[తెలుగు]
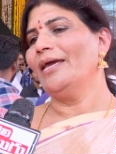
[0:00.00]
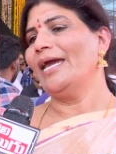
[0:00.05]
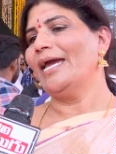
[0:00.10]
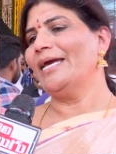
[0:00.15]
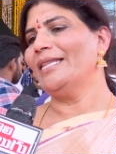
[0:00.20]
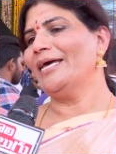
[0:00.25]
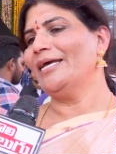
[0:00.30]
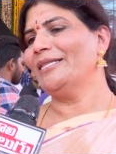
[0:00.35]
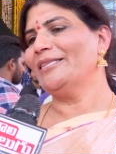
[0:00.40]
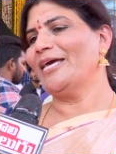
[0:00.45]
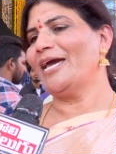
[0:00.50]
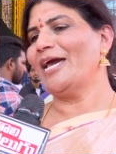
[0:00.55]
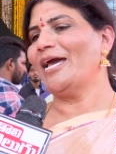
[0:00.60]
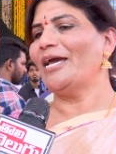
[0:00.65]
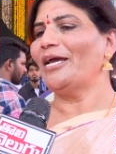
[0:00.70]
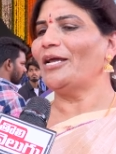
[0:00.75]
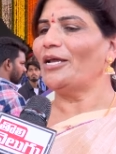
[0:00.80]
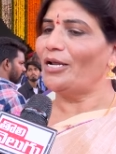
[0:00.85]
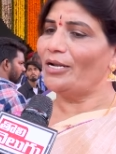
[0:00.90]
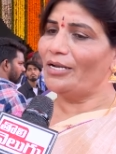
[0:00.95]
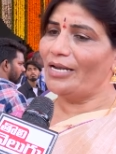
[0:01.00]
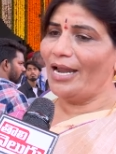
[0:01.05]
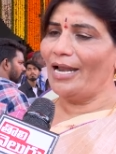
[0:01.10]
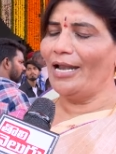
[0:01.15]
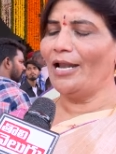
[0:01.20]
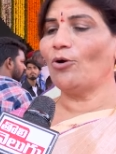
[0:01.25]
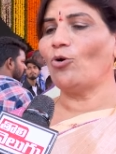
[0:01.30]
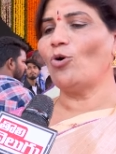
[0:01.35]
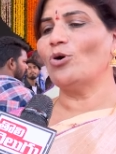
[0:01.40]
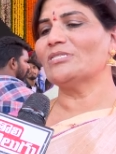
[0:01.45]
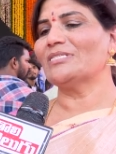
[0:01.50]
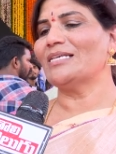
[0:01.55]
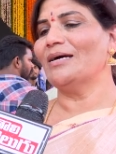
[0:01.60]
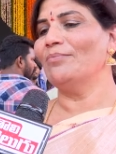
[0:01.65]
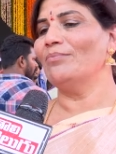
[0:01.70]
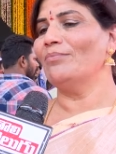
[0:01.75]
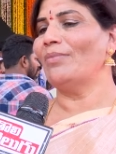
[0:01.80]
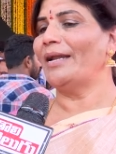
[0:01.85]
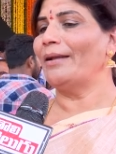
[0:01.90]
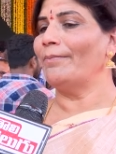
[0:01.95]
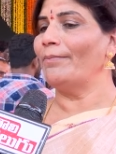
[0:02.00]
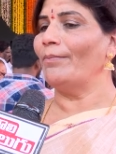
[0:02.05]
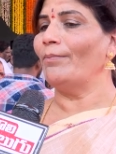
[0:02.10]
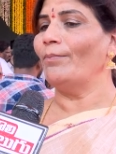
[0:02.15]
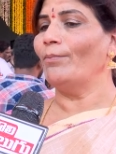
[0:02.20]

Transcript: ఏదైతే నీళ్ళ కోసం మనం